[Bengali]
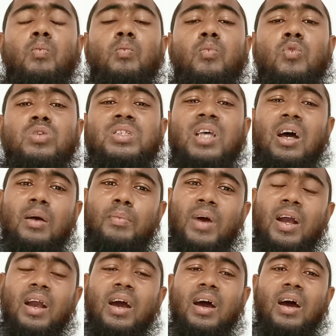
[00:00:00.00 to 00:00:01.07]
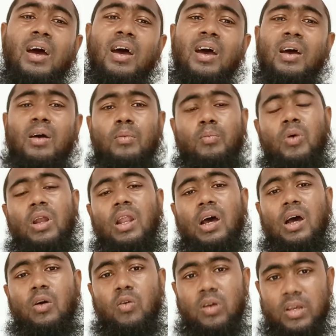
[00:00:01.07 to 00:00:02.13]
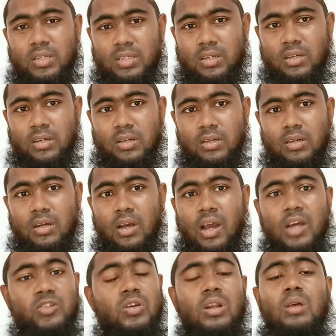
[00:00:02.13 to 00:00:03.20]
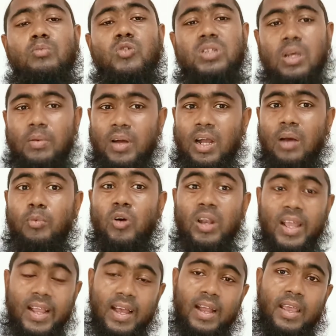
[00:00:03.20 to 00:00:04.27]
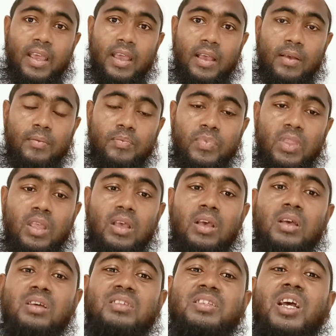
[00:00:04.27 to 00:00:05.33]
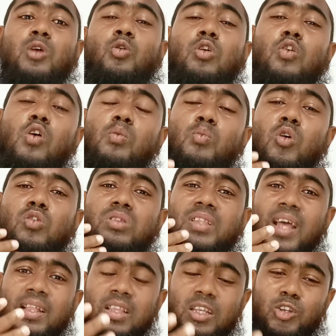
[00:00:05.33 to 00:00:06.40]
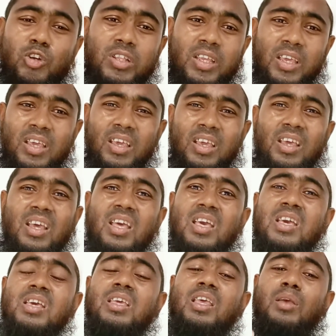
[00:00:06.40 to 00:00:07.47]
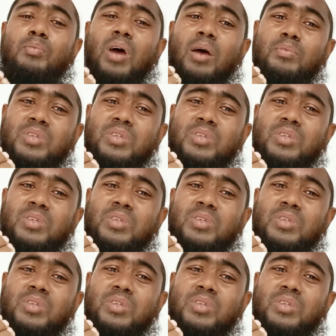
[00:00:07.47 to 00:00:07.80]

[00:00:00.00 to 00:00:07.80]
মুসাবাকা বলা হয়েছে আসলে মুসাবাকা বলে কাকে যে কোনো মুক্তাদি যদি ইমাম